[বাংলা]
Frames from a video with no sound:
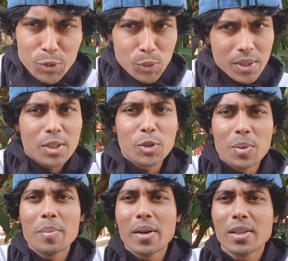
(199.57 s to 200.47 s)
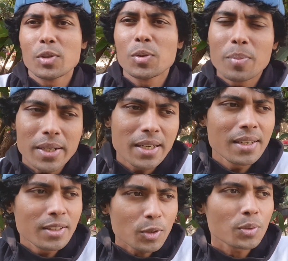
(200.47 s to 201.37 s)
সন্ধ্যার সময় মান্না যখন বাসায়
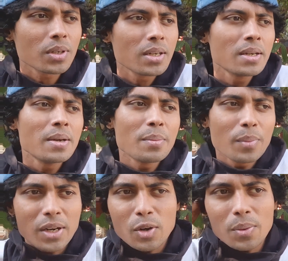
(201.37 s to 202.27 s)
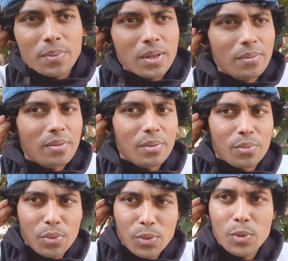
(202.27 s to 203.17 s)
নেই তখন মান্না রয়েবকে
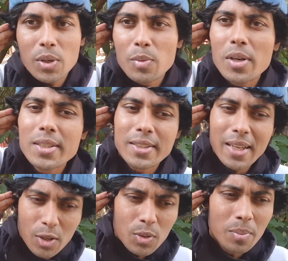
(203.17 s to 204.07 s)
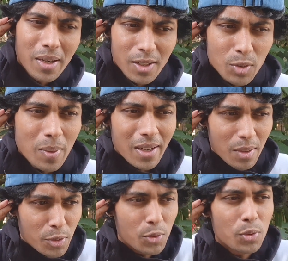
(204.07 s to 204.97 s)
ফোন করে বলে যে দেখো মান্না তো
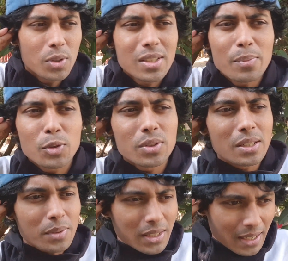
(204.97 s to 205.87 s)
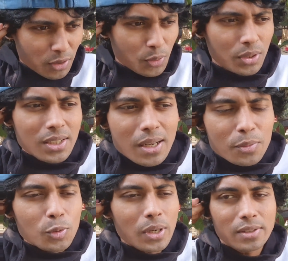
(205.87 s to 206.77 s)
পাগলামি শুরু করেছে আমি তো সিনেমাতে কাজ করছি না
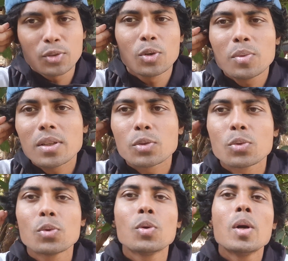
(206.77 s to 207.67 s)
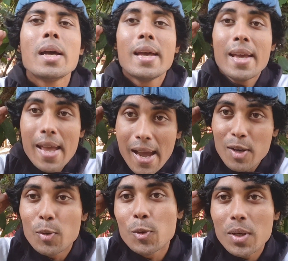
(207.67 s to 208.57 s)
আমি তো কাজ করব না তো ও এক
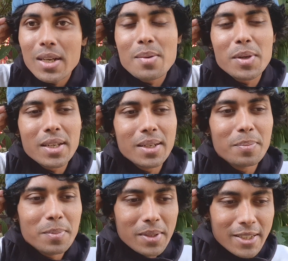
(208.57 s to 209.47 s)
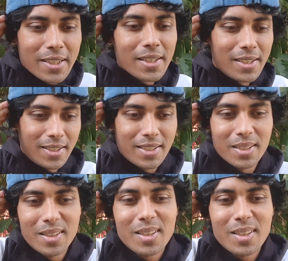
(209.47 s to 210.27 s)
লক্ষ টাকা আমাকে দিয়ে গিয়েছে